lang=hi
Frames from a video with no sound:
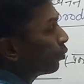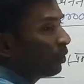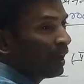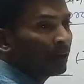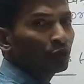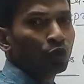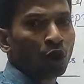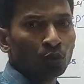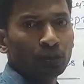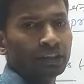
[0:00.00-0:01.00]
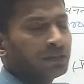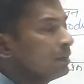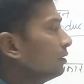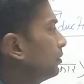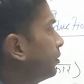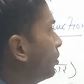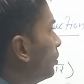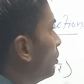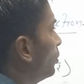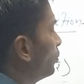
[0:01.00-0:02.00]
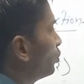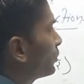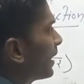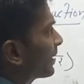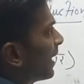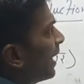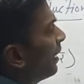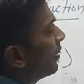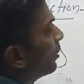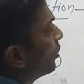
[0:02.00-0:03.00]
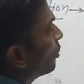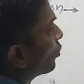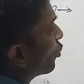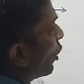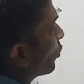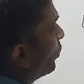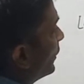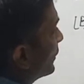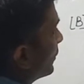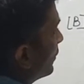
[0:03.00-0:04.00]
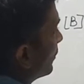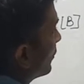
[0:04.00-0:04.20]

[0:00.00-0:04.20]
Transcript: वो है टॉरूलेशन दूसरा क्या है टॉरूलेशन